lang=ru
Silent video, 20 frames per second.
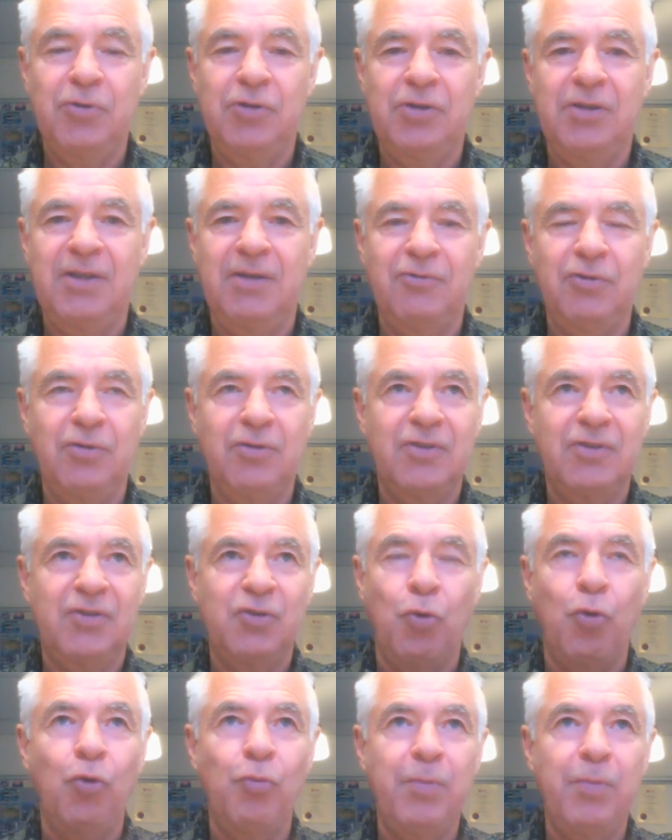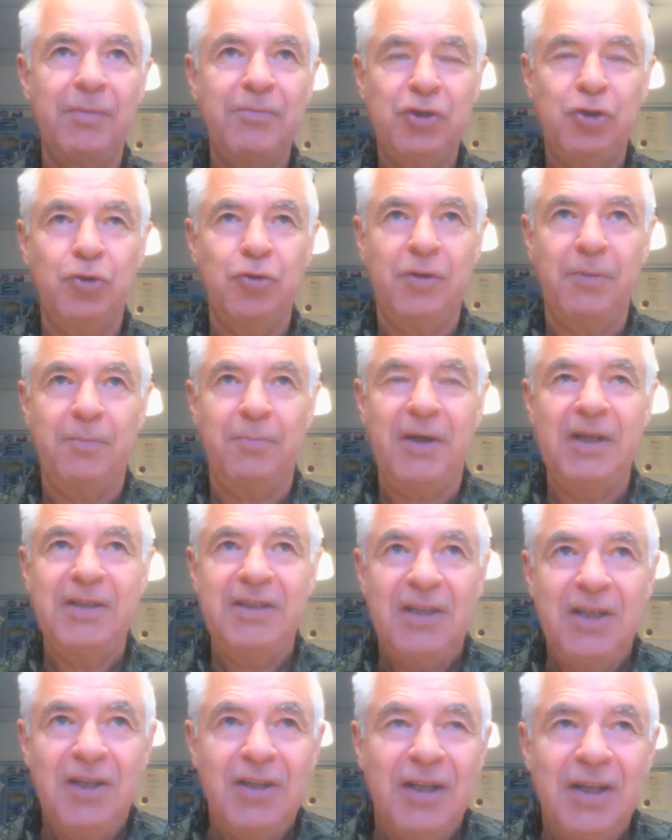То есть там вот с колбами что-то
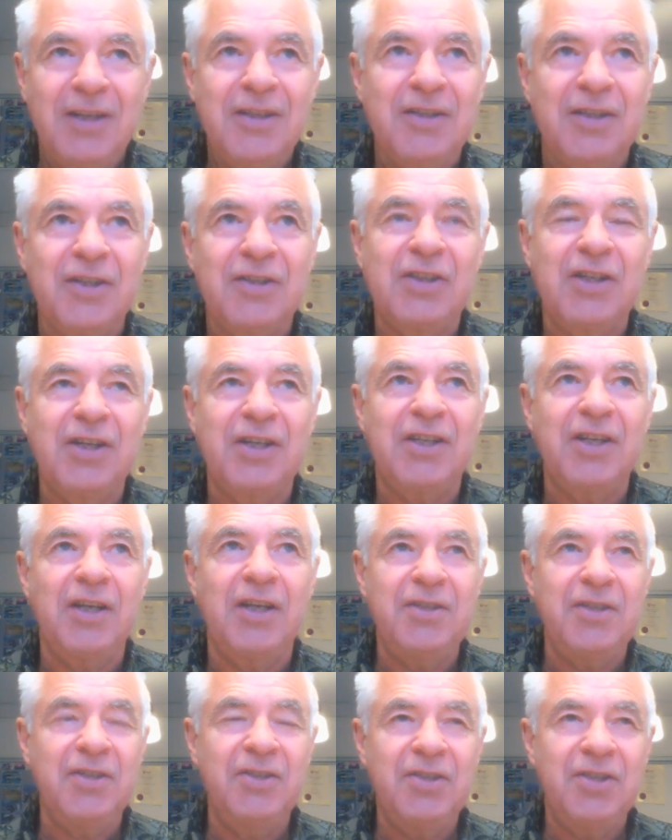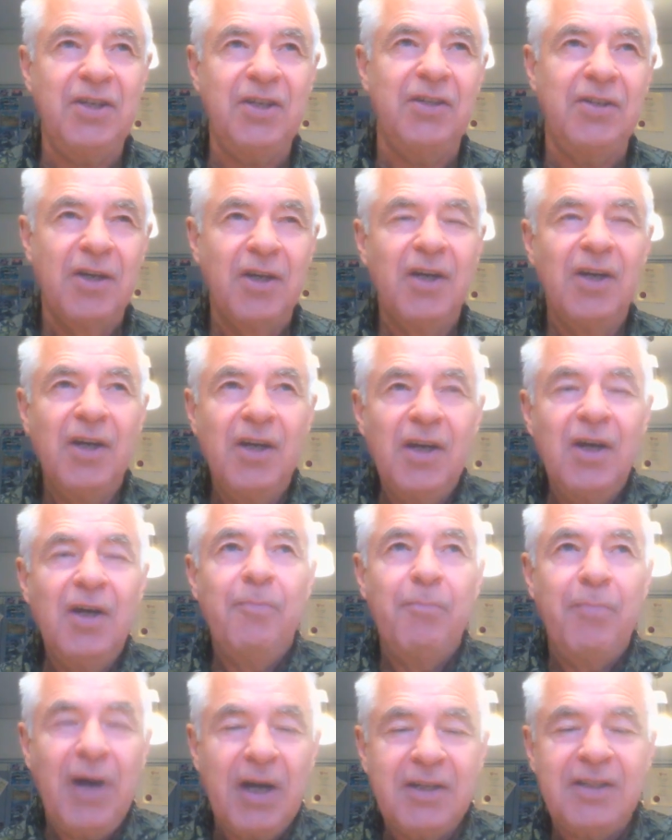поделали, так сказать, один день
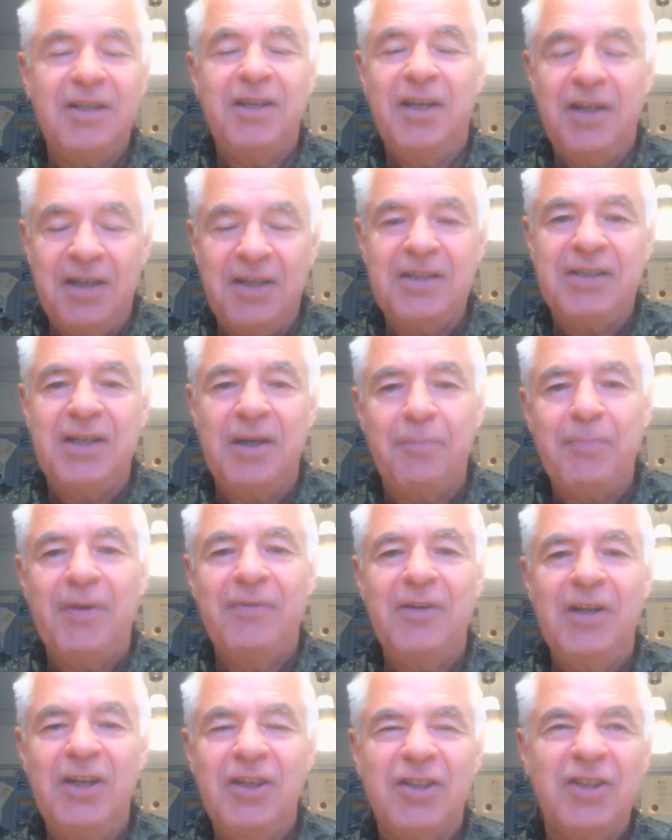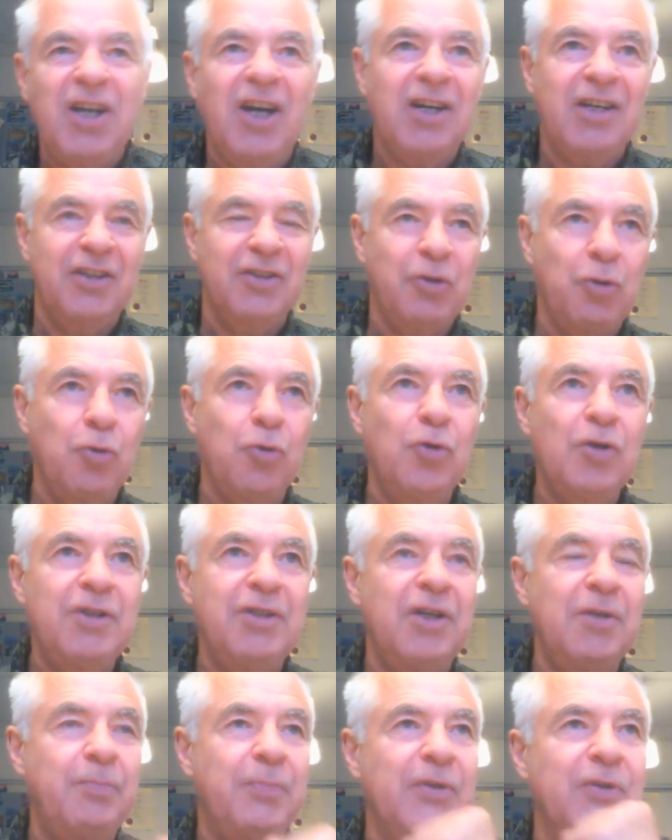бактерии себя повели так, а другой
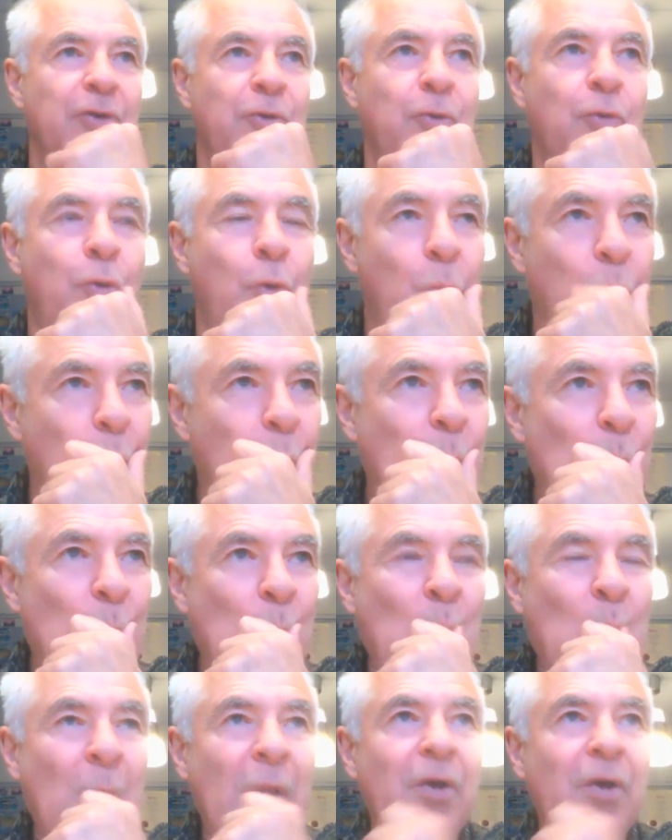день по-другому.